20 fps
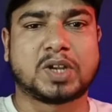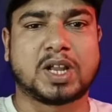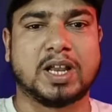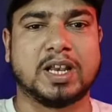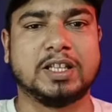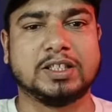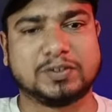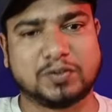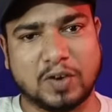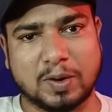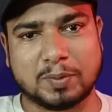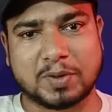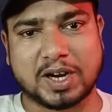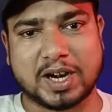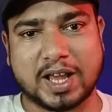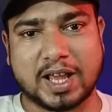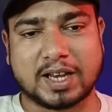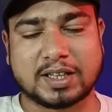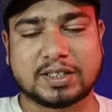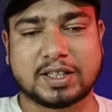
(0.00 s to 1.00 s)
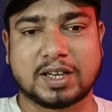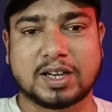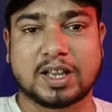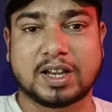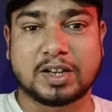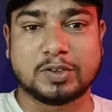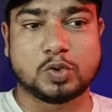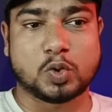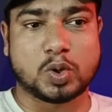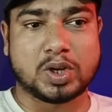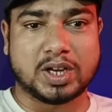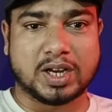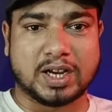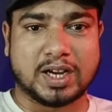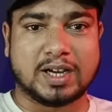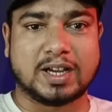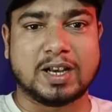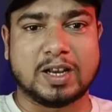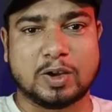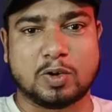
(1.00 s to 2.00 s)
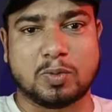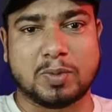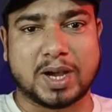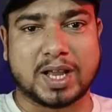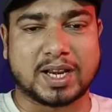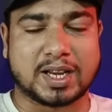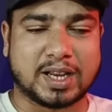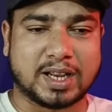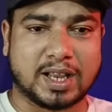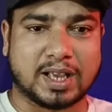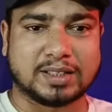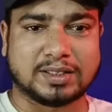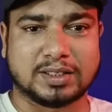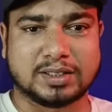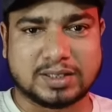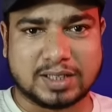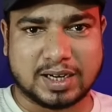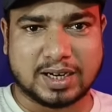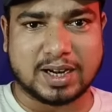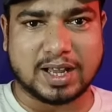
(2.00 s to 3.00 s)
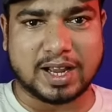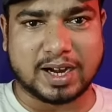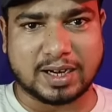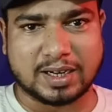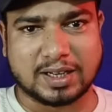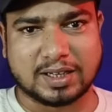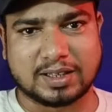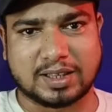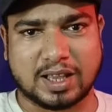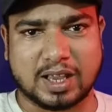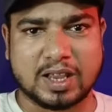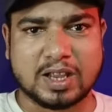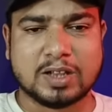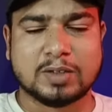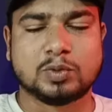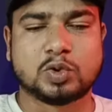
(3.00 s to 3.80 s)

कली इस फिल्म का डायरेक्शन कर रहे हैं जो कि एटली कुमार के असिस्टेंट डायरेक्टर थे